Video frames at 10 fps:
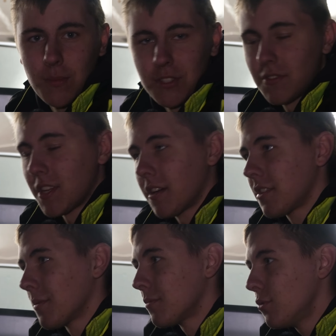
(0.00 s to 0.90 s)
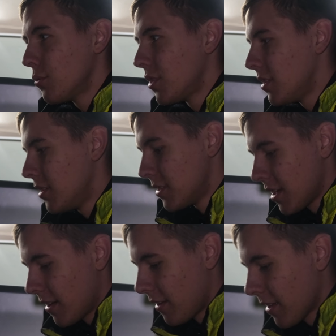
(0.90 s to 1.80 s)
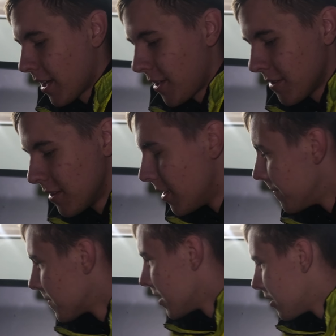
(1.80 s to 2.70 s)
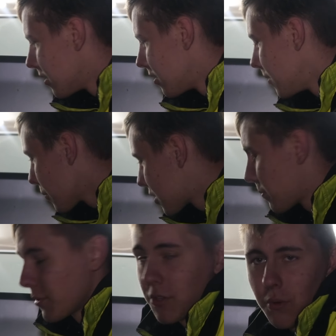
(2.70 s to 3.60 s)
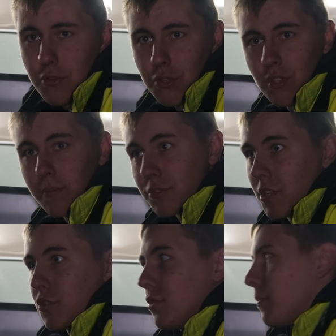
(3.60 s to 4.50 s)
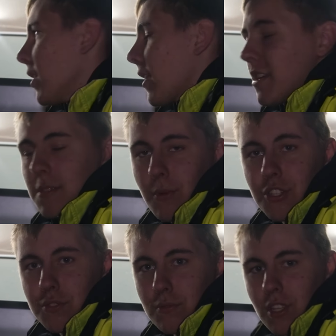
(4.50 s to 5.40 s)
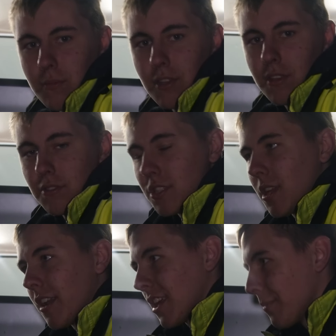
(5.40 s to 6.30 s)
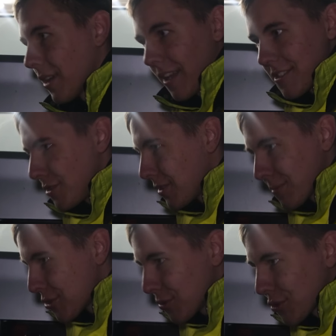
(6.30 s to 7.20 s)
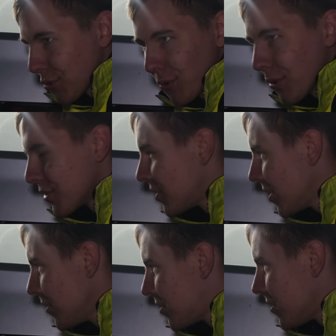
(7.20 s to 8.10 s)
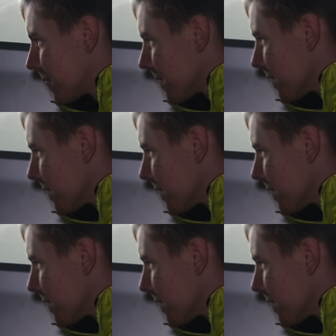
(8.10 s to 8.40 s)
вместо всякой там дури, не знаю, алкахи. И просто потихонечку там просто что-то покрасить машину там или какие-нибудь детальки покрасить, там что, что угодно делайте.